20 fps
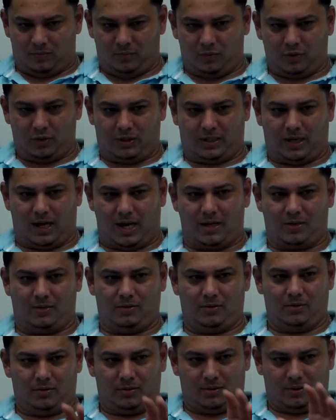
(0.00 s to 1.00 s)
muy
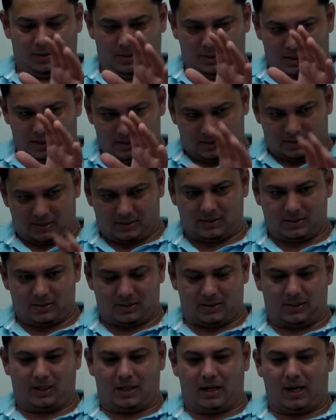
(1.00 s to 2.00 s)
caro, es
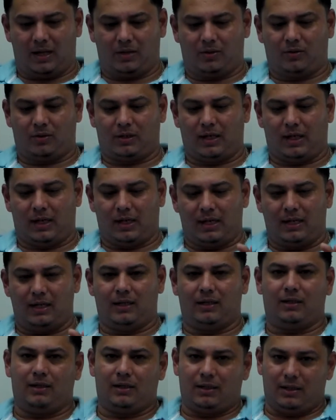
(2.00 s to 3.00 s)
algo que él